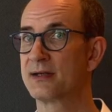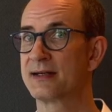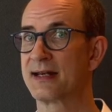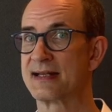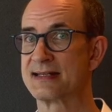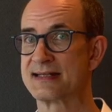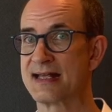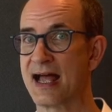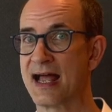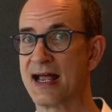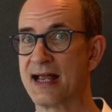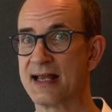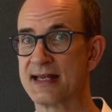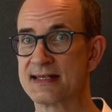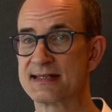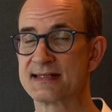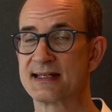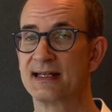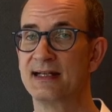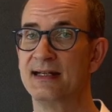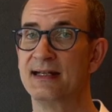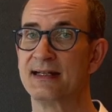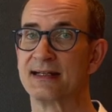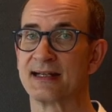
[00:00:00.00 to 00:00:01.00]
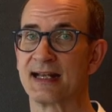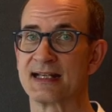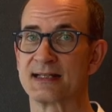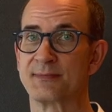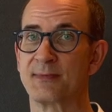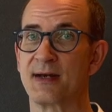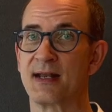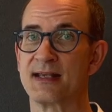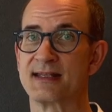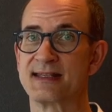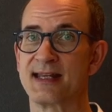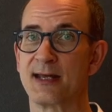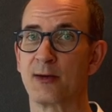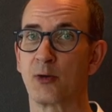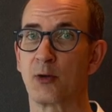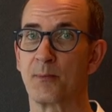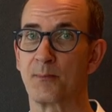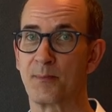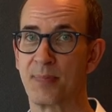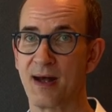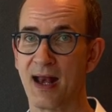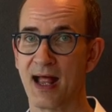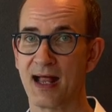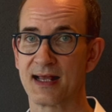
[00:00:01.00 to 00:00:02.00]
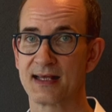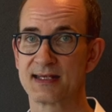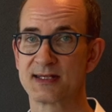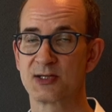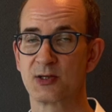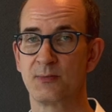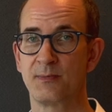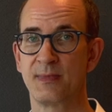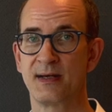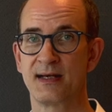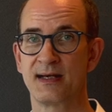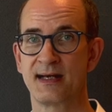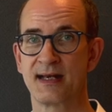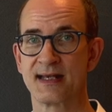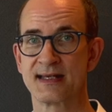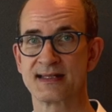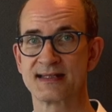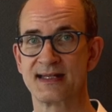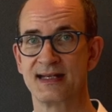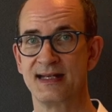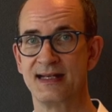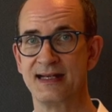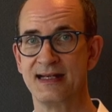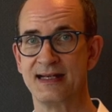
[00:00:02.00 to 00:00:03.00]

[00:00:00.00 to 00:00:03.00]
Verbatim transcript: Das heißt, das Ministerium plant zumindest,